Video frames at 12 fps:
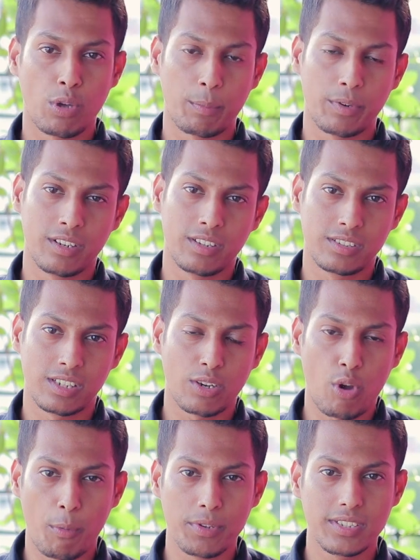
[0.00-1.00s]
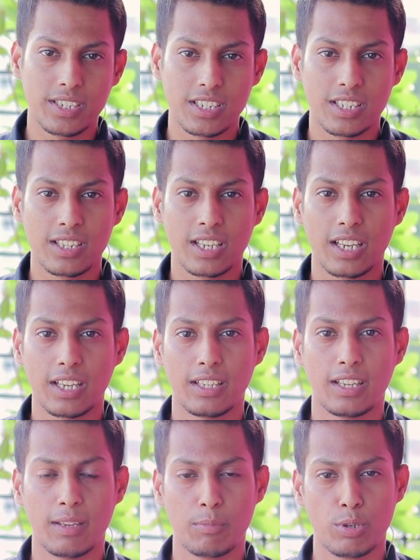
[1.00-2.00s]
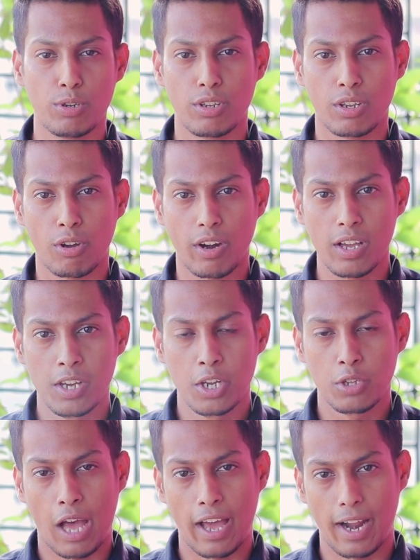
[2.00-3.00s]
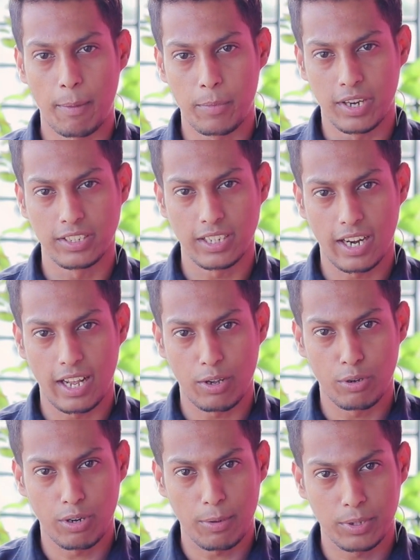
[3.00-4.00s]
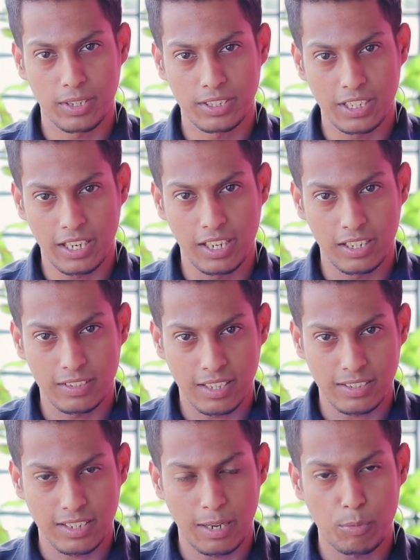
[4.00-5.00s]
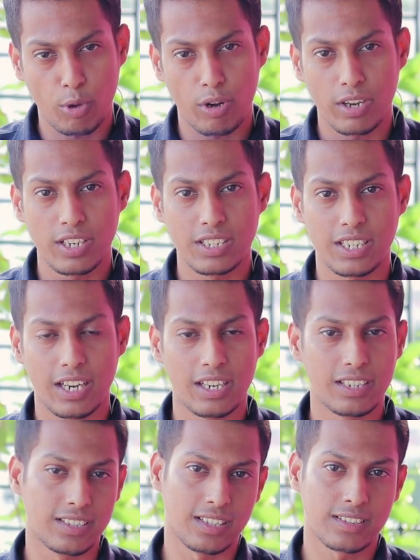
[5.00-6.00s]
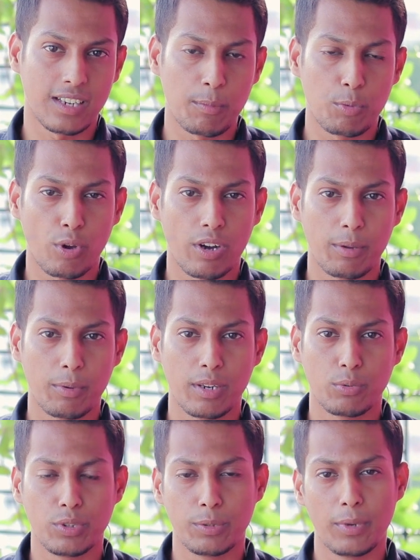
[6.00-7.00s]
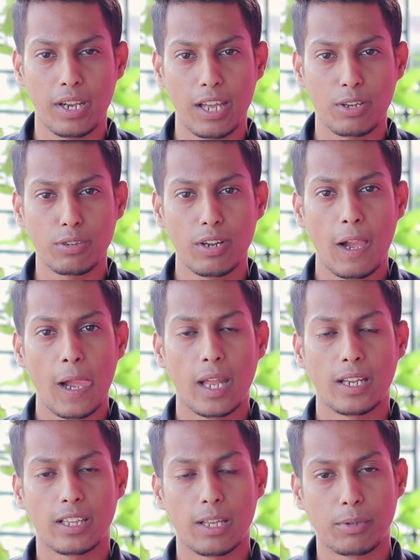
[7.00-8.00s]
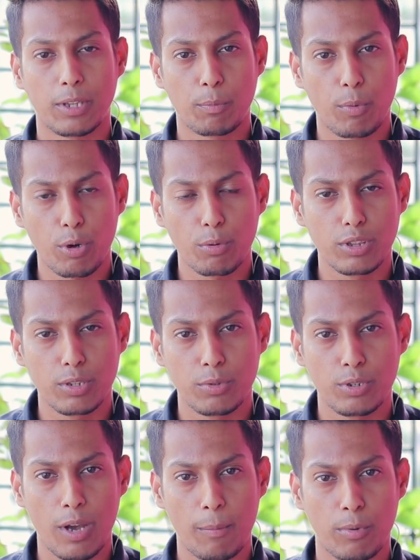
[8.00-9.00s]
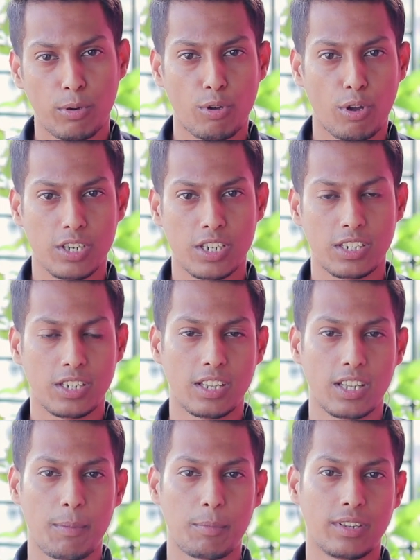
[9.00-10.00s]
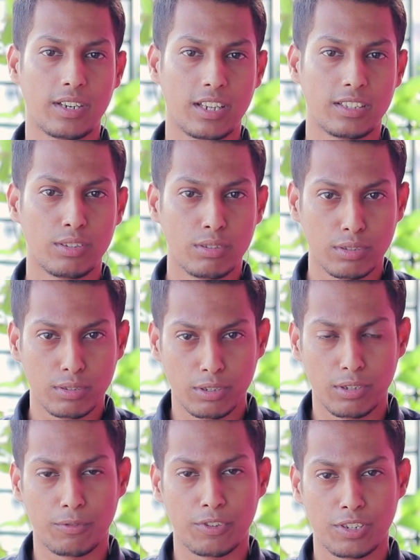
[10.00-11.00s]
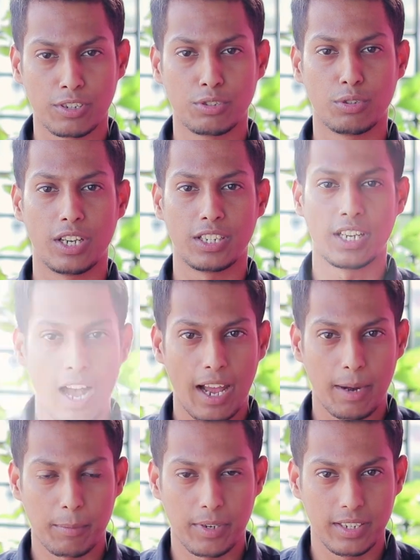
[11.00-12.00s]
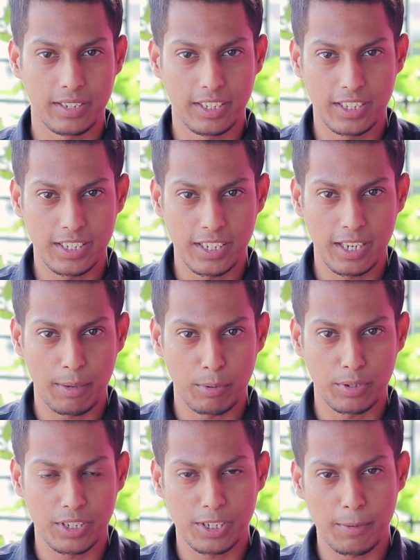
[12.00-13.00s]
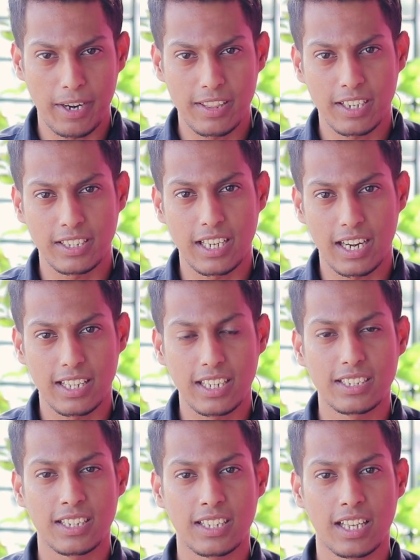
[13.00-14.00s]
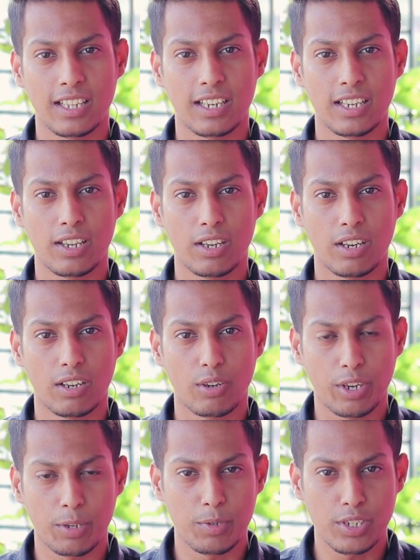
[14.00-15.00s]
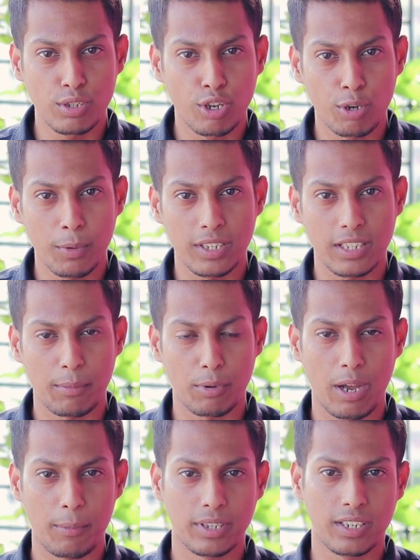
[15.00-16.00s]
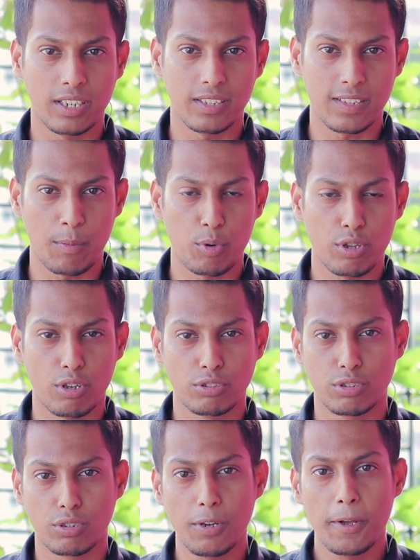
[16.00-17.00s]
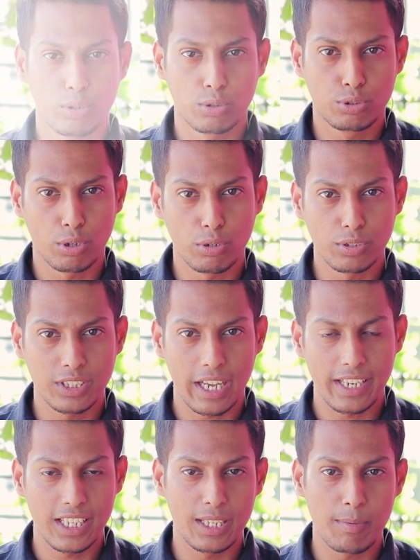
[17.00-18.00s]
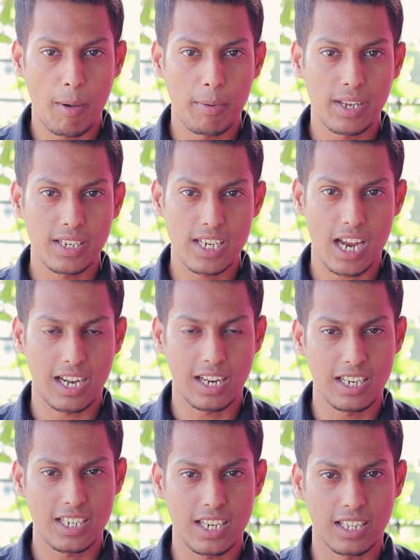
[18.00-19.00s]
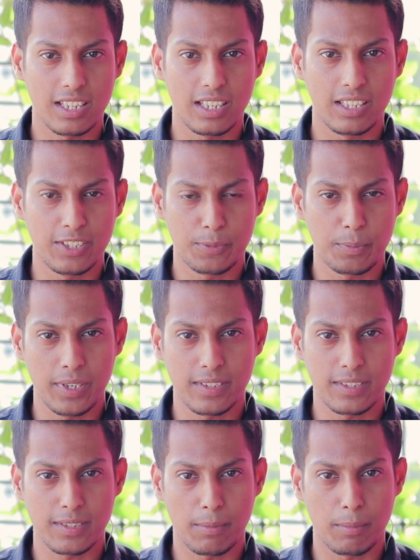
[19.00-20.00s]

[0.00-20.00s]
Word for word: তো আপনাদের সেই কমেন্ট সেকশন থেকেই এই ভিডিওটি করা আর আপনারা যারা এখন আমাদের চ্যানেলে সাবস্ক্রাইব করেননি চ্যানেলটি সাবস্ক্রাইব করে নেবেন উইথ বেল আইকন যাতে আমাদের পরবর্তী ভিডিও আপলোড করার সাথে সাথে আপনাদের কাছে নোটিফিকেশন চলে আসে আর আপনারা দেশের এবং দেশের বাইরে থেকে যারা দেখছেন তাদেরকে অনেক বেশি ধন্যবাদ এবং আমাদেরকে সাপোর্ট দেওয়ার জন্য তো চলুন জানি কিভাবে শাটালের সাথে স্পেস